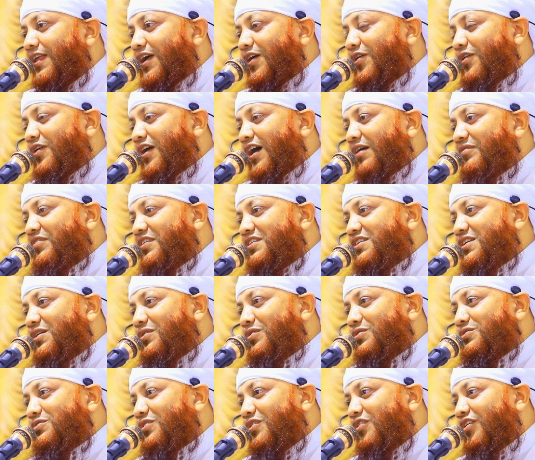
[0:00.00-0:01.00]
তখন হাবিজি
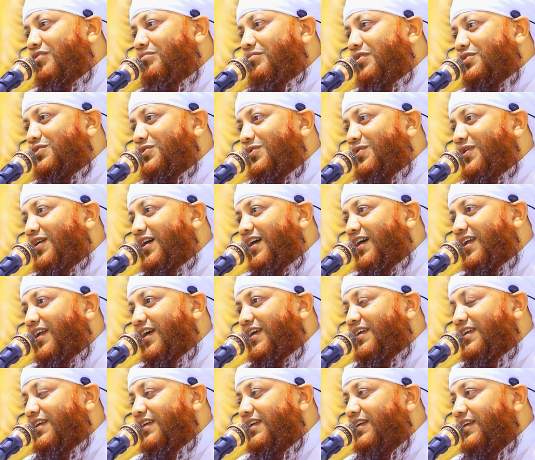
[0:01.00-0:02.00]
হুজুর রহমতুল্লাহ
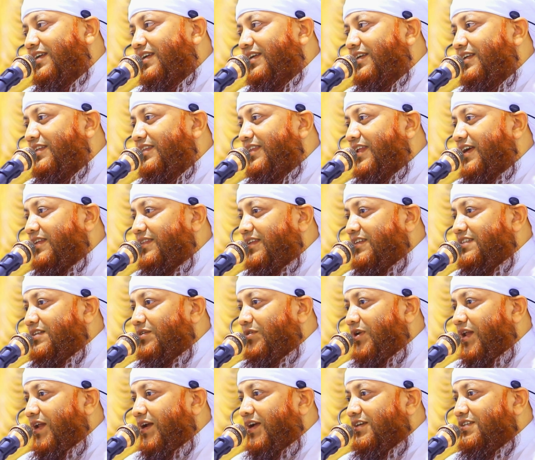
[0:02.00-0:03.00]
আলাই দেখতেছে
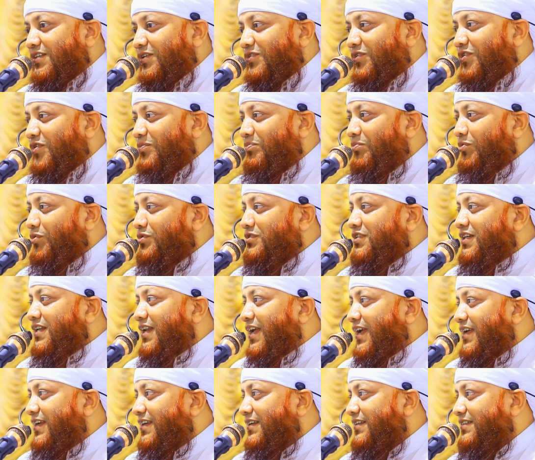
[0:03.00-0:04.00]
ওনার কাছে কোনো পুঁজি
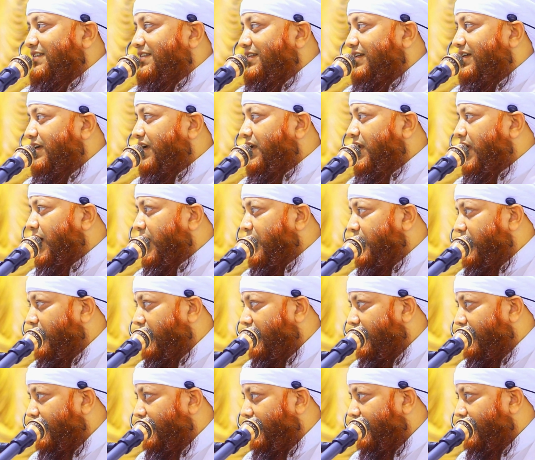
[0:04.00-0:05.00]
নাই কি নাই
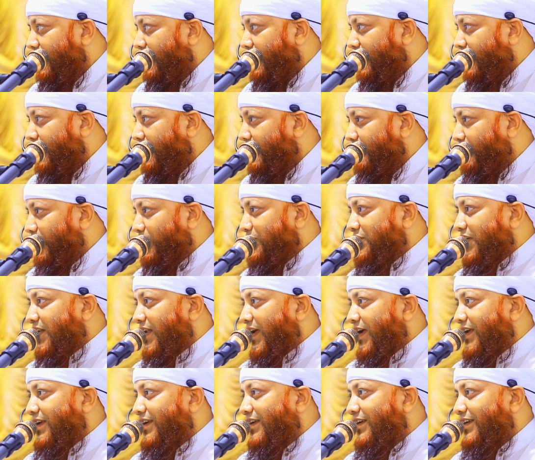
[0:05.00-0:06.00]
পুঁজি
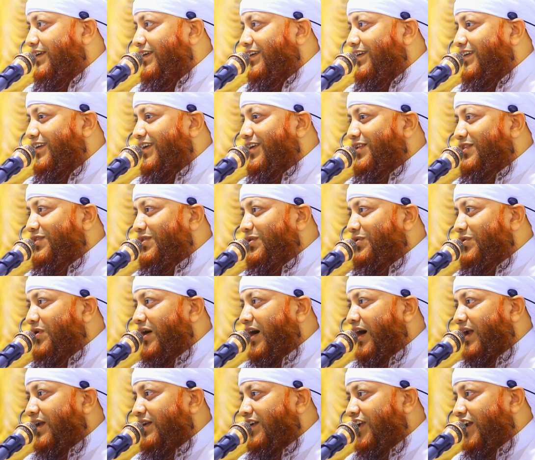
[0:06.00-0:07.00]
নাই কিন্তু
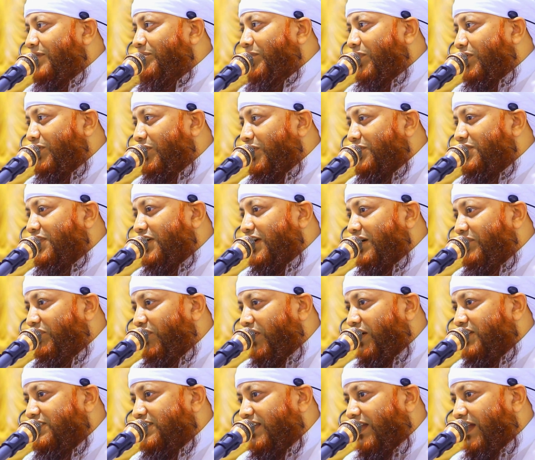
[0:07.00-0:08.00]
আল্লাহর পক্ষ থেকে
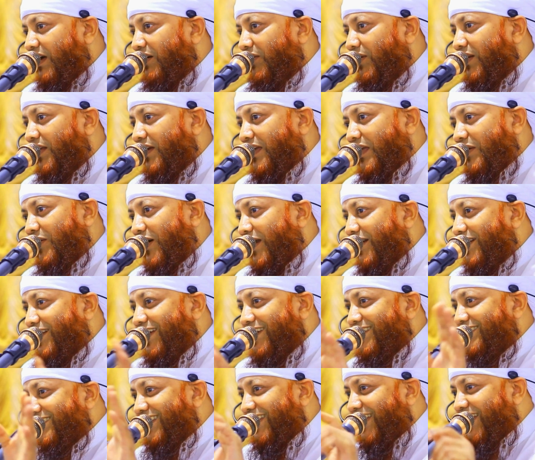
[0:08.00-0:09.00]
ফয়সালা হলে কেউ
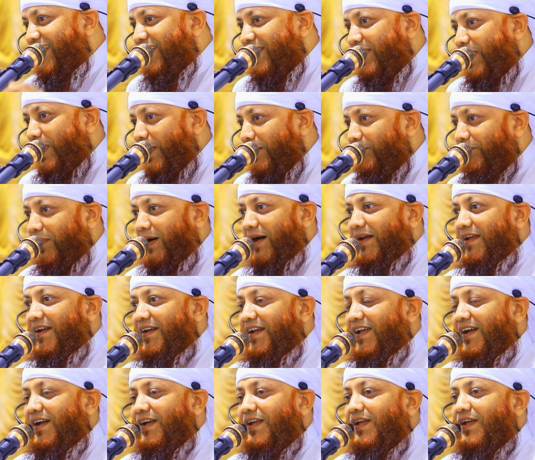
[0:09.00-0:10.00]
আটকাইতে পারে
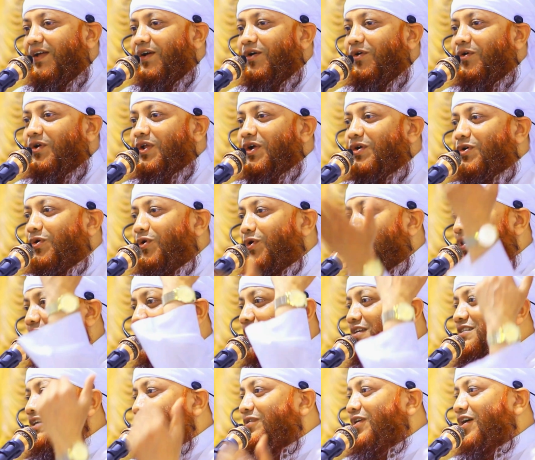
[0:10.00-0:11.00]
না উনি
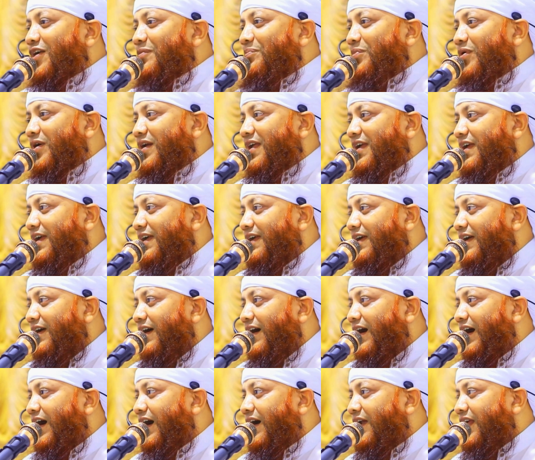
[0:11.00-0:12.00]
খুলনা যাওয়ার পরে
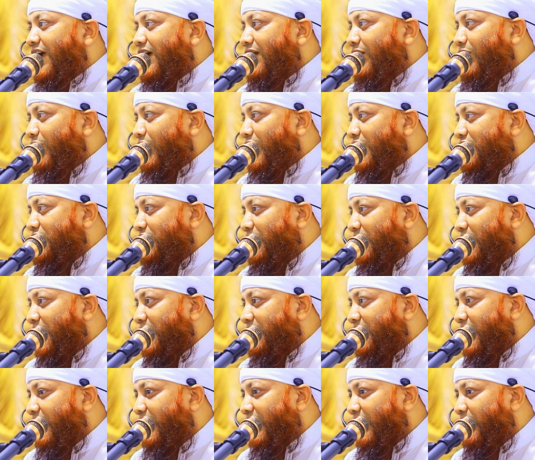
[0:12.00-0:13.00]
আরেক লোকের
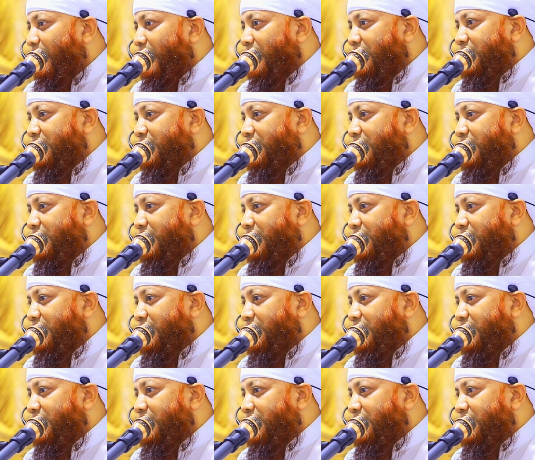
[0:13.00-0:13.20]
সঙ্গে দেখা